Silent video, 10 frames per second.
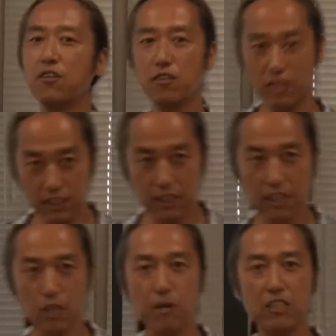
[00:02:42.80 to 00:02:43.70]
ように、
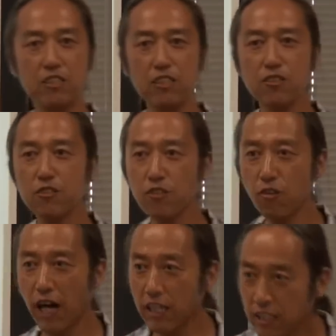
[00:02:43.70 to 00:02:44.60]
まあ、事実
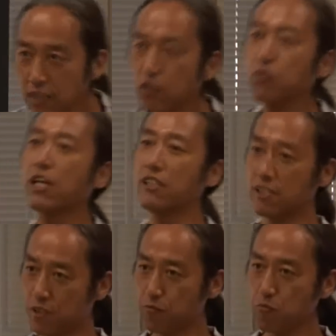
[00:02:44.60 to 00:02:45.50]
上発禁状態
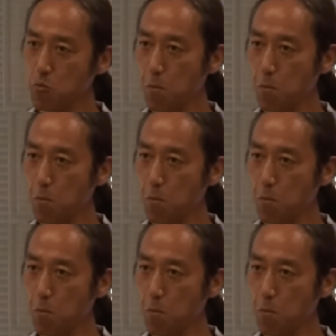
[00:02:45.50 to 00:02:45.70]
です。